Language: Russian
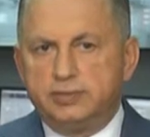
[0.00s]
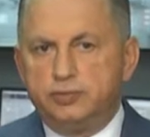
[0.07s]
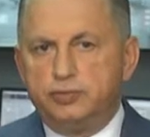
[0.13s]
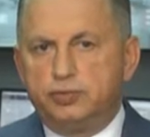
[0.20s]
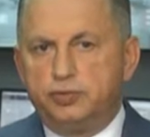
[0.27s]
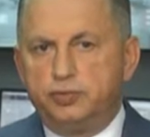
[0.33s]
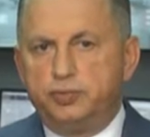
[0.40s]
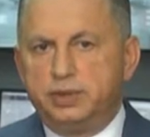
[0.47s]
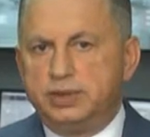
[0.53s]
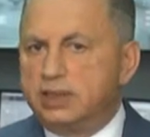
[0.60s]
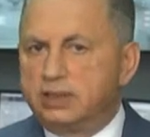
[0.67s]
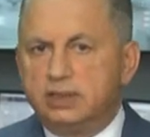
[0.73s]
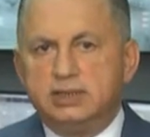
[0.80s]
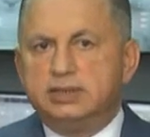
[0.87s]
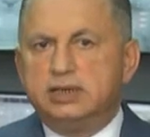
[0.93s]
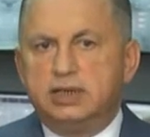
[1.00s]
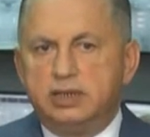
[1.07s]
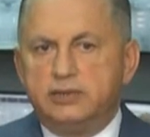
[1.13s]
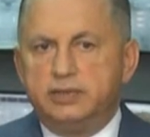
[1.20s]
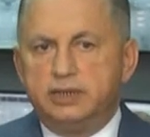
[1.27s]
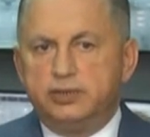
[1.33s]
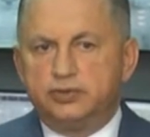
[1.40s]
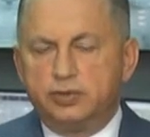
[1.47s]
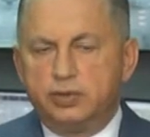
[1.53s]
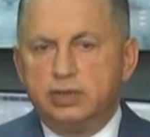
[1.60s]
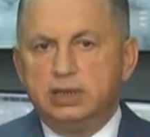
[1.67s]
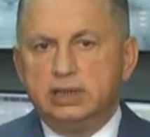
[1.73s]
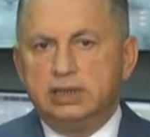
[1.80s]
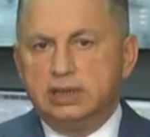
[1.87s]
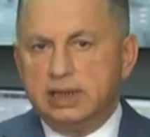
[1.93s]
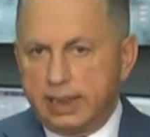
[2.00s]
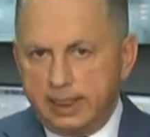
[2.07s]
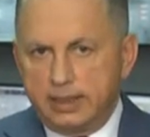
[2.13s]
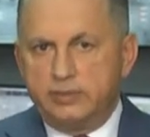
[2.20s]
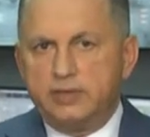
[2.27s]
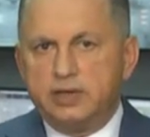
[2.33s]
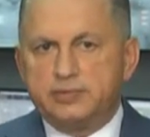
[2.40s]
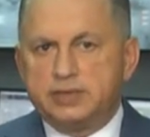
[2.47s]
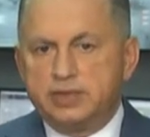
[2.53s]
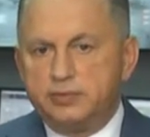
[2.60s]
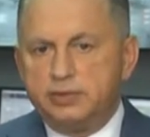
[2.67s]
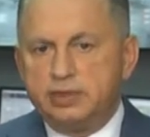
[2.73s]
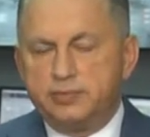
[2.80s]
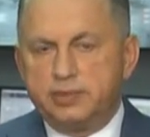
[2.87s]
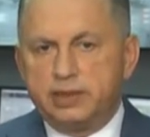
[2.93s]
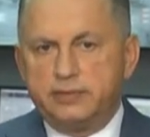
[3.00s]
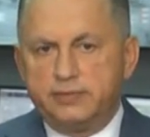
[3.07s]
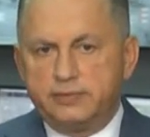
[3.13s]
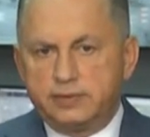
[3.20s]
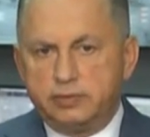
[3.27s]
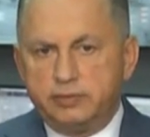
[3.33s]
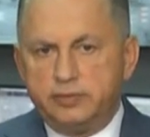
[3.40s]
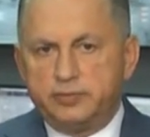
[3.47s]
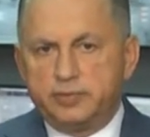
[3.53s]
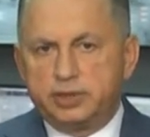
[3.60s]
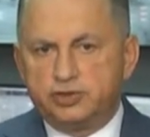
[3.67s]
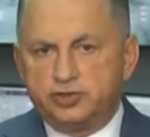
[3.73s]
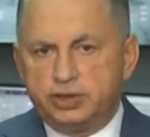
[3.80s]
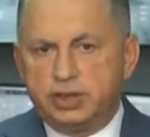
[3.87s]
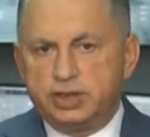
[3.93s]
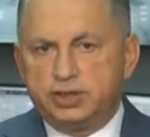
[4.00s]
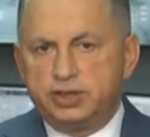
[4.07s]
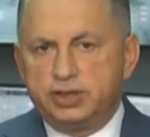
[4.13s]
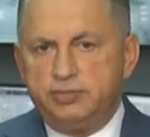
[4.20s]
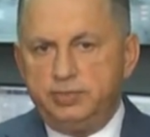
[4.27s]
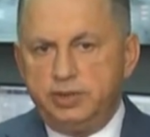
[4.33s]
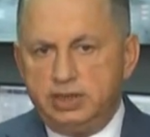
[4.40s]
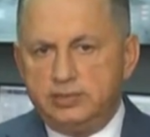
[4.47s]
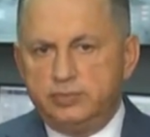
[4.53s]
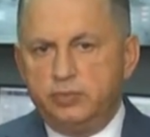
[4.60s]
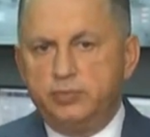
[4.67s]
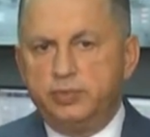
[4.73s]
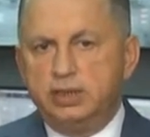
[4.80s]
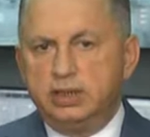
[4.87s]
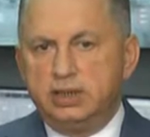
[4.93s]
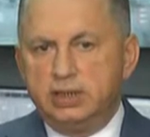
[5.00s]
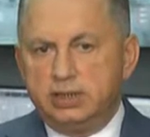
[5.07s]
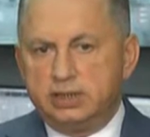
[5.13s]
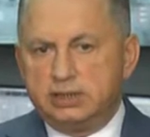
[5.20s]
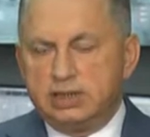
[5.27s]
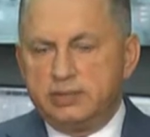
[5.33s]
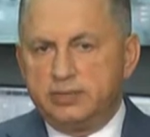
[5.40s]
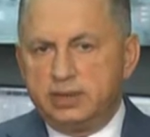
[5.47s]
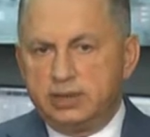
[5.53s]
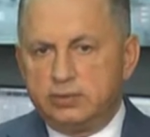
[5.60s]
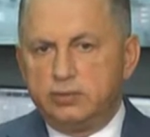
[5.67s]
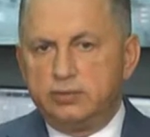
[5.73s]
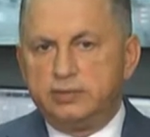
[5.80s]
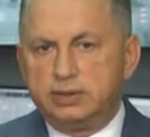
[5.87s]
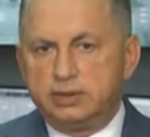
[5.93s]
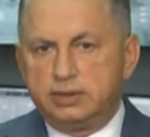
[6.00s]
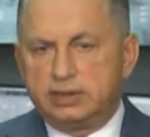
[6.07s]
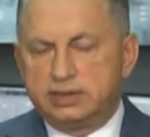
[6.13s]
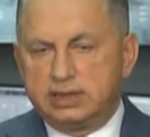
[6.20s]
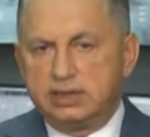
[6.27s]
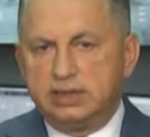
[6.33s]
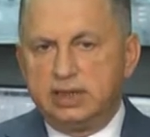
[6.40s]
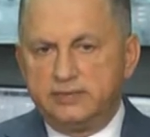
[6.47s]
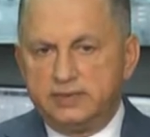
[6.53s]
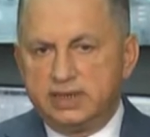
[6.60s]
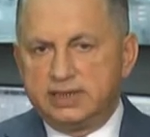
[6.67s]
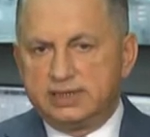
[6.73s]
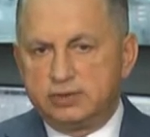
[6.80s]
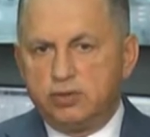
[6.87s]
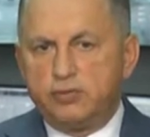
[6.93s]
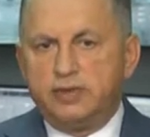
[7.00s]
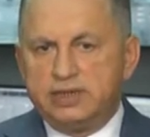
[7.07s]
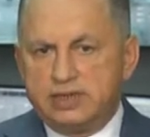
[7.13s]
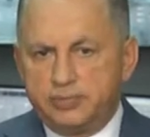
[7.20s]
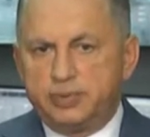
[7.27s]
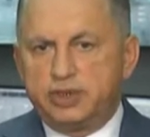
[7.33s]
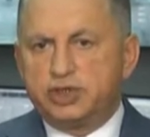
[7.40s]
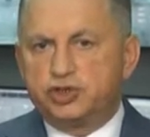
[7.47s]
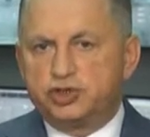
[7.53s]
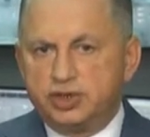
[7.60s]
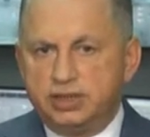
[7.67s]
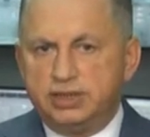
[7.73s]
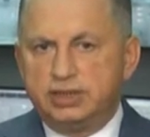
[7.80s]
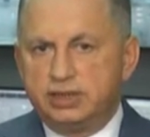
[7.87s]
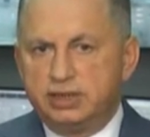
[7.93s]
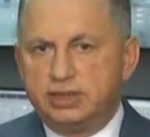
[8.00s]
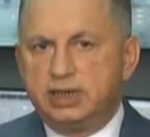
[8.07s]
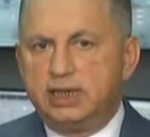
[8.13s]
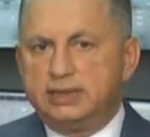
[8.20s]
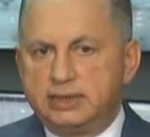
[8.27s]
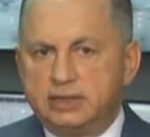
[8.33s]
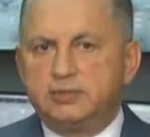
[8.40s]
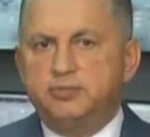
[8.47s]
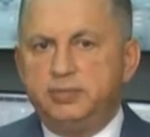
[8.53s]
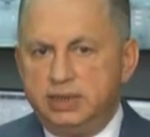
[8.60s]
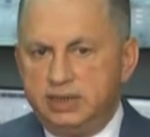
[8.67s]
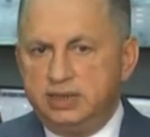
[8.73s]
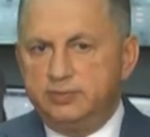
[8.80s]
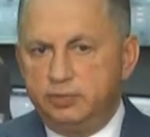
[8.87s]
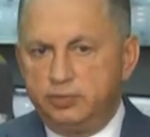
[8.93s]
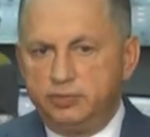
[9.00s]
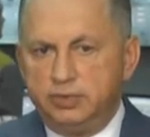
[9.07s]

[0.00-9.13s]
будет купить. Так нельзя говорить, что вы абсолютно правы. Условия прожиточный минимум. Самое главное, главное слово – это прожить на этот минимум.